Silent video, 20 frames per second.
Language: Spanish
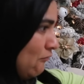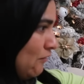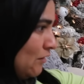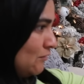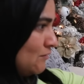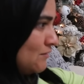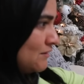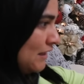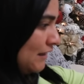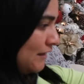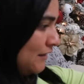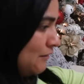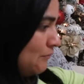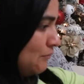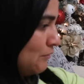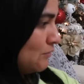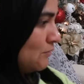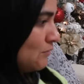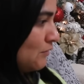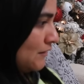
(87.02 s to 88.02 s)
Cuando está
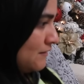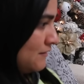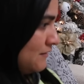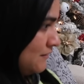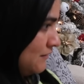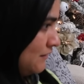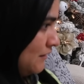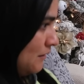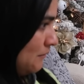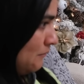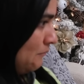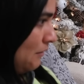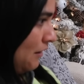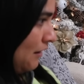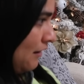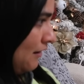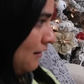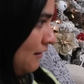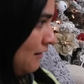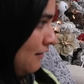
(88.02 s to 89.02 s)
nervioso así
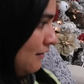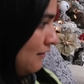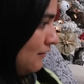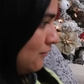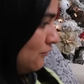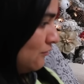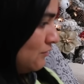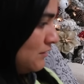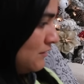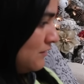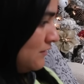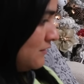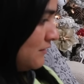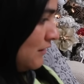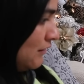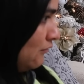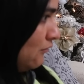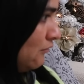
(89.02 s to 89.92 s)
tiembla. No sé si sea